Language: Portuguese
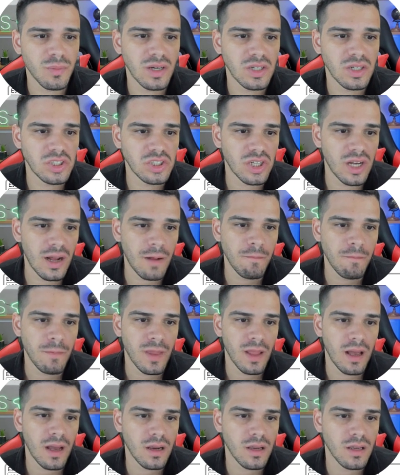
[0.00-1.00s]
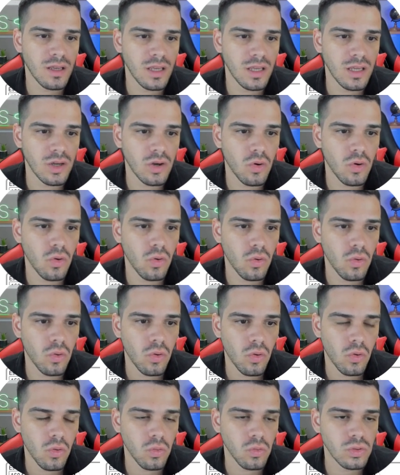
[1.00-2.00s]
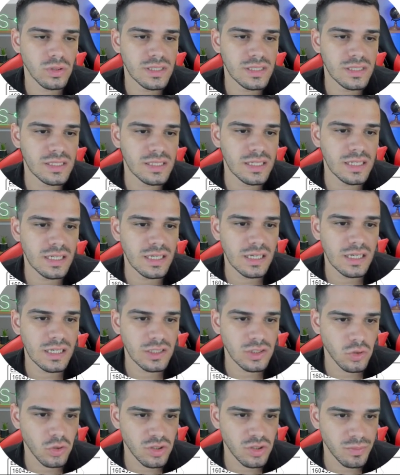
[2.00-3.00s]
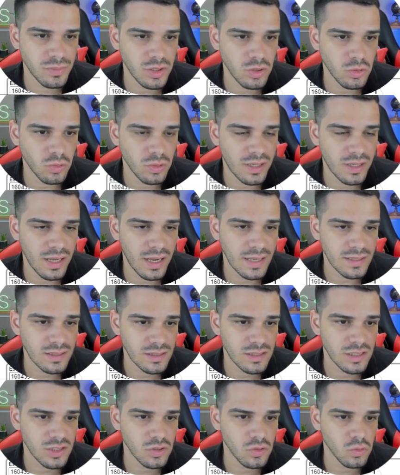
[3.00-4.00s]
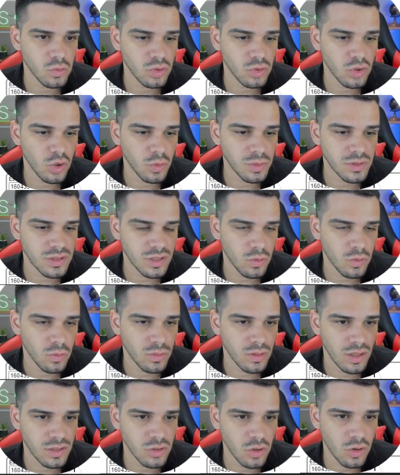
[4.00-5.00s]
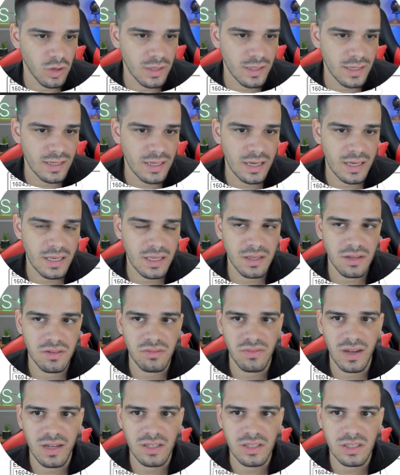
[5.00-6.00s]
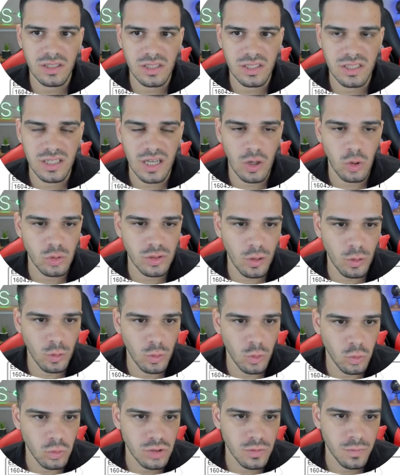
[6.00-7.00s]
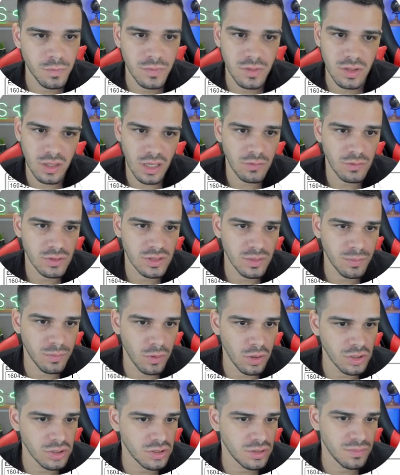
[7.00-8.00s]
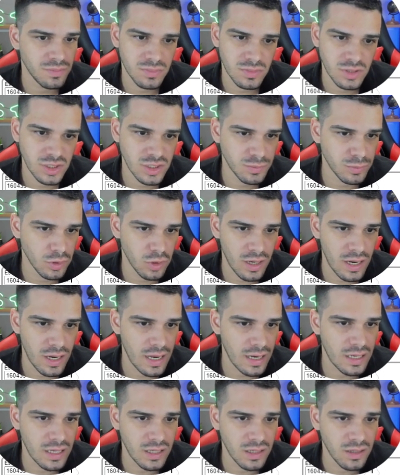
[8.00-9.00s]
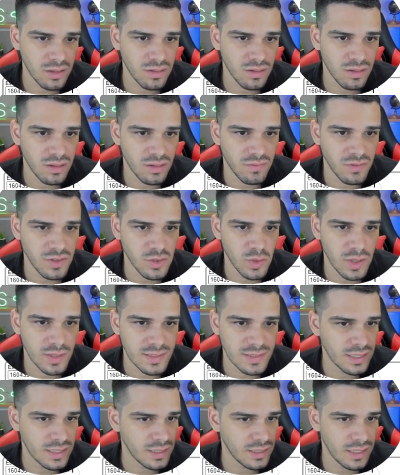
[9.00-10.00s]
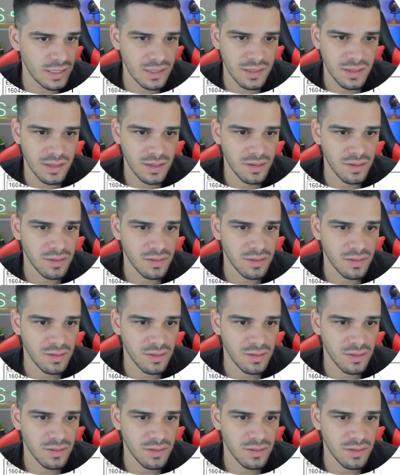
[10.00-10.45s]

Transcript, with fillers: baixar aqui com o Sirgas 2000, que é essa segunda opção. É só clicar aqui que vai iniciar o download. E aí você pode explorar aqui, visualiza que tem